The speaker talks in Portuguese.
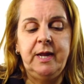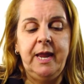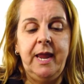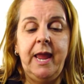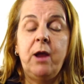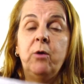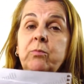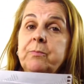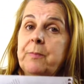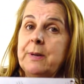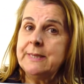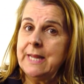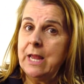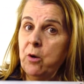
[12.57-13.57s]
É,
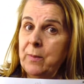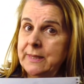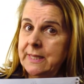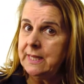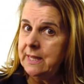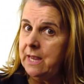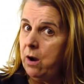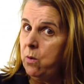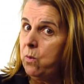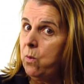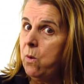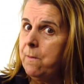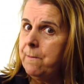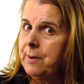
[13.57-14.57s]
uma, é um material
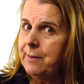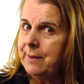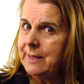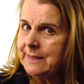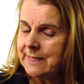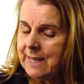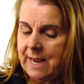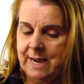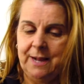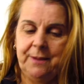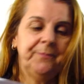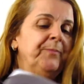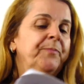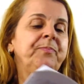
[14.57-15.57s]

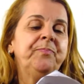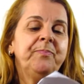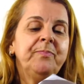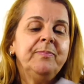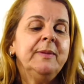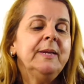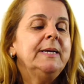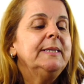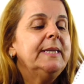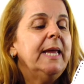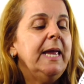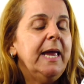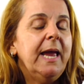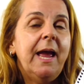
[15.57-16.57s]
complementar.
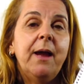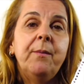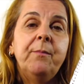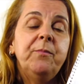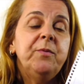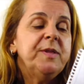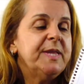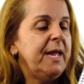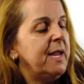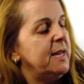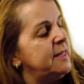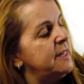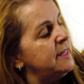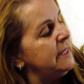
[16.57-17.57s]
Temos
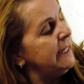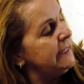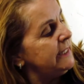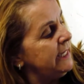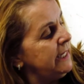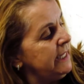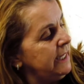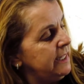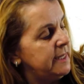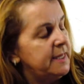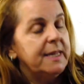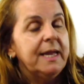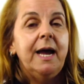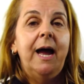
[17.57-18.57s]
essas letrinhas.
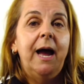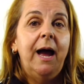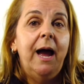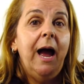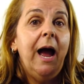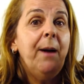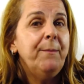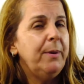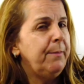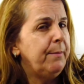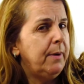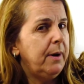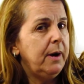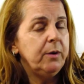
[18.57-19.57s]
A
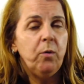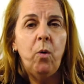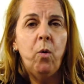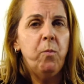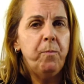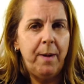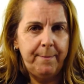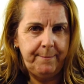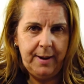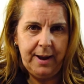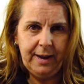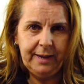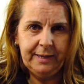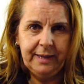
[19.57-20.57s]
mamãe ou o
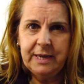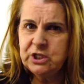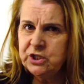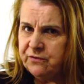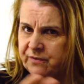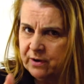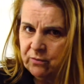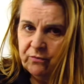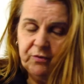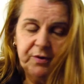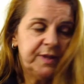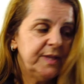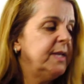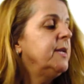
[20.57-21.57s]
papai, quem tiver com
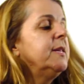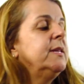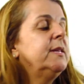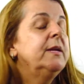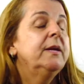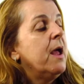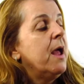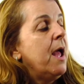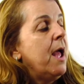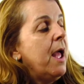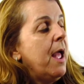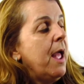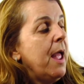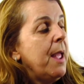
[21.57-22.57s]
você,
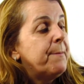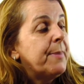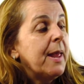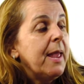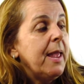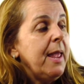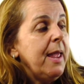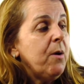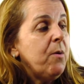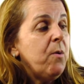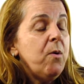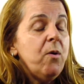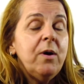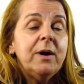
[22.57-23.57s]
é para
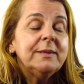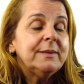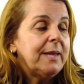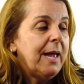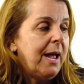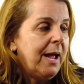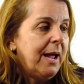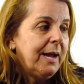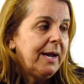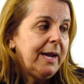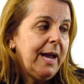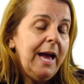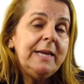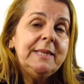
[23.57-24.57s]
recortar
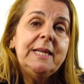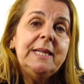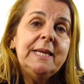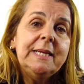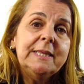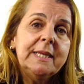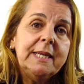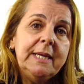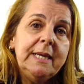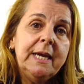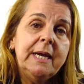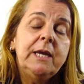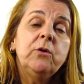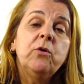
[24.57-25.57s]
cada
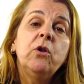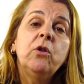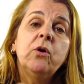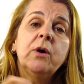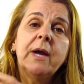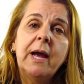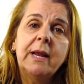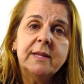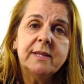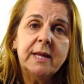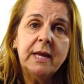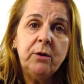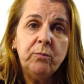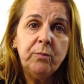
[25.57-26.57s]
letrinha e colocá-las
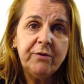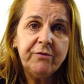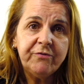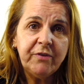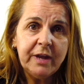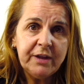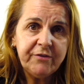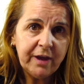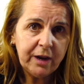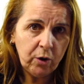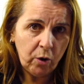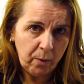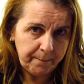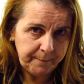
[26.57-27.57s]
em um
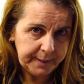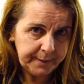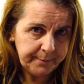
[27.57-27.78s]
envelope.